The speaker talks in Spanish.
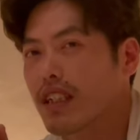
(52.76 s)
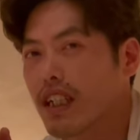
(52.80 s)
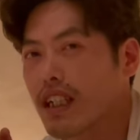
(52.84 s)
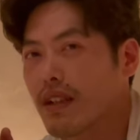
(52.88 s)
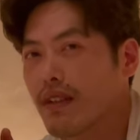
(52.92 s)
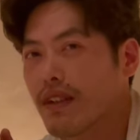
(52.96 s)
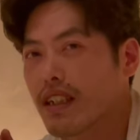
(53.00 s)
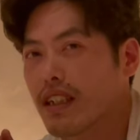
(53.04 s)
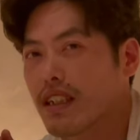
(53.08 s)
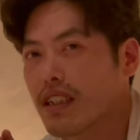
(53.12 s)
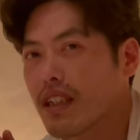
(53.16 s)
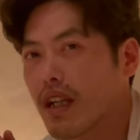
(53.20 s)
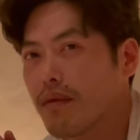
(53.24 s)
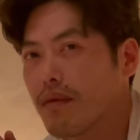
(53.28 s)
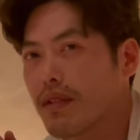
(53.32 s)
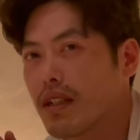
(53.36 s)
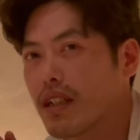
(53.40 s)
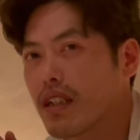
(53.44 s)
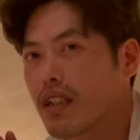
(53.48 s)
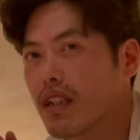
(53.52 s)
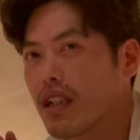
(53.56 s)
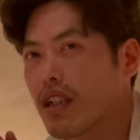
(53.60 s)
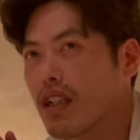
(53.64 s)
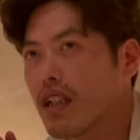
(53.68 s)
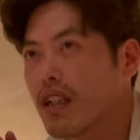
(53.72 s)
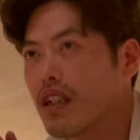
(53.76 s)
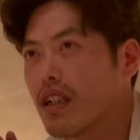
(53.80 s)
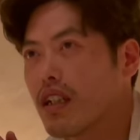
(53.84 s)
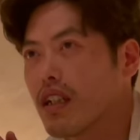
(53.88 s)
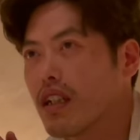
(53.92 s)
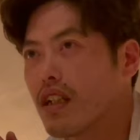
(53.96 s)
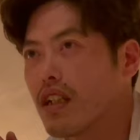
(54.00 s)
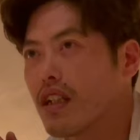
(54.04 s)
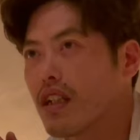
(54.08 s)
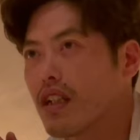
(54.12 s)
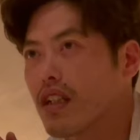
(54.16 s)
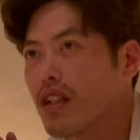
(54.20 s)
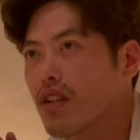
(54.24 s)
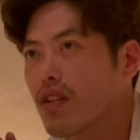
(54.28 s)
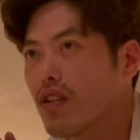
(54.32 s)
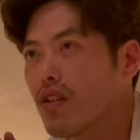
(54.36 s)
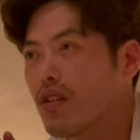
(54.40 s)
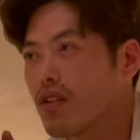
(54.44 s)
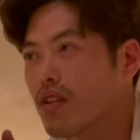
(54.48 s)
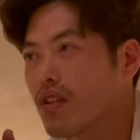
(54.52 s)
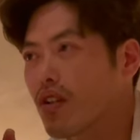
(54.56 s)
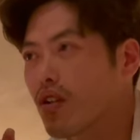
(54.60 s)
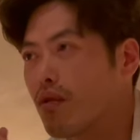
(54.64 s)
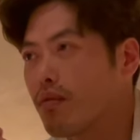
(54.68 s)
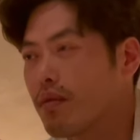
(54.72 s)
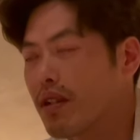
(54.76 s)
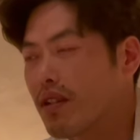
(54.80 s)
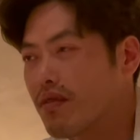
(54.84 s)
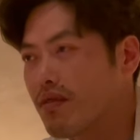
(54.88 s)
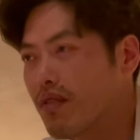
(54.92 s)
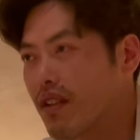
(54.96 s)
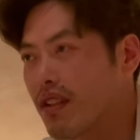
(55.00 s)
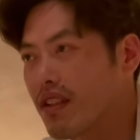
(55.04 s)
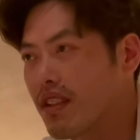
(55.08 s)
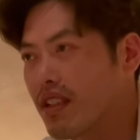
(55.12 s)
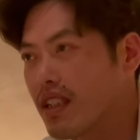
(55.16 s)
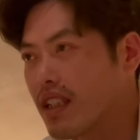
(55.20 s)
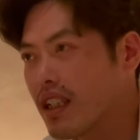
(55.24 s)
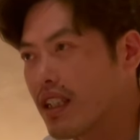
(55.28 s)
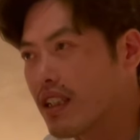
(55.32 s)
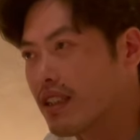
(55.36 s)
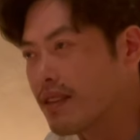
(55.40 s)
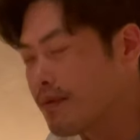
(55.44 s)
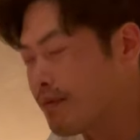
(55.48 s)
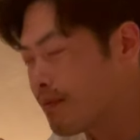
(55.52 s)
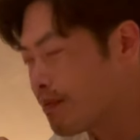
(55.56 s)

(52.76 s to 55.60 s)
que ver también con, mi infancia.